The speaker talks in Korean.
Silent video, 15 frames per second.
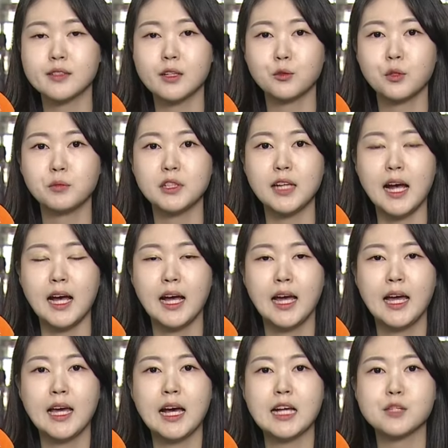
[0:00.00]
예상됩니다.
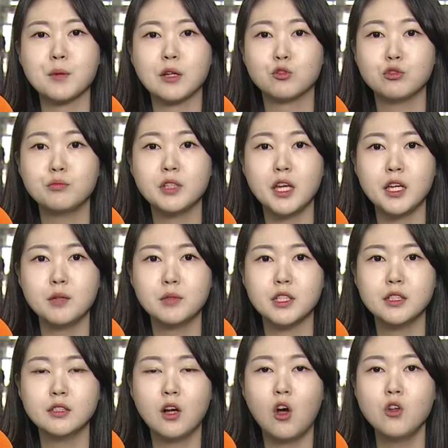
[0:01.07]
하지만
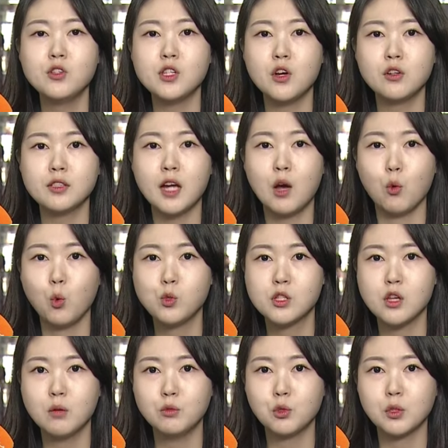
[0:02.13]
국민의힘은 헌정사
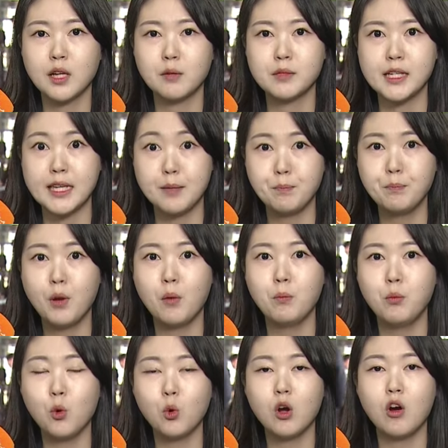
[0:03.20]
5점으로 남을
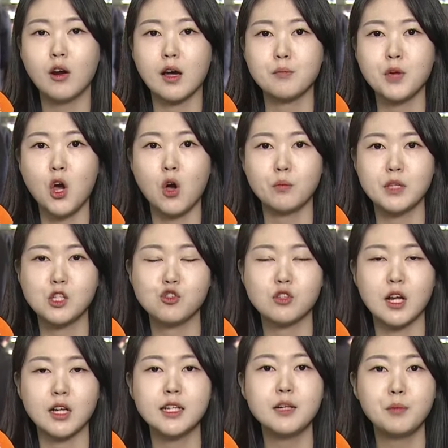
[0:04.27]
입법 폭거라며
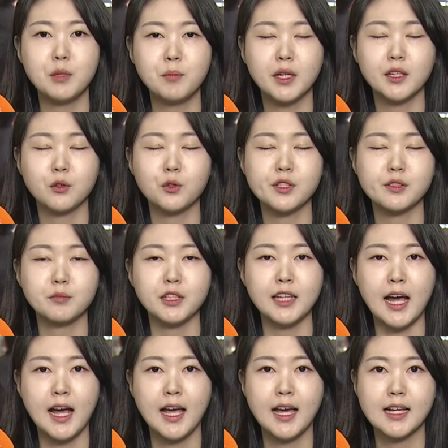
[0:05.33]
민주당을 비판하고
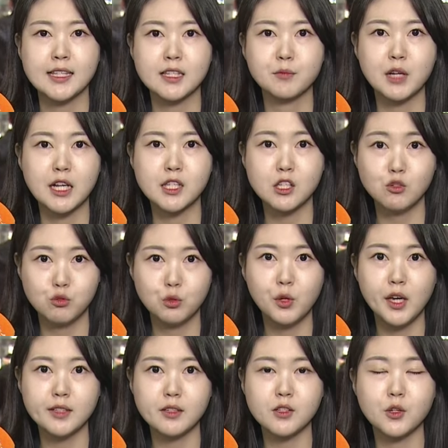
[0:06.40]
있습니다. 지금까지
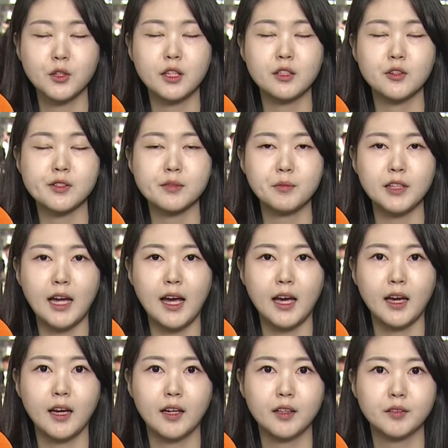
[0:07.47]
국회에서 전해드렸습니다.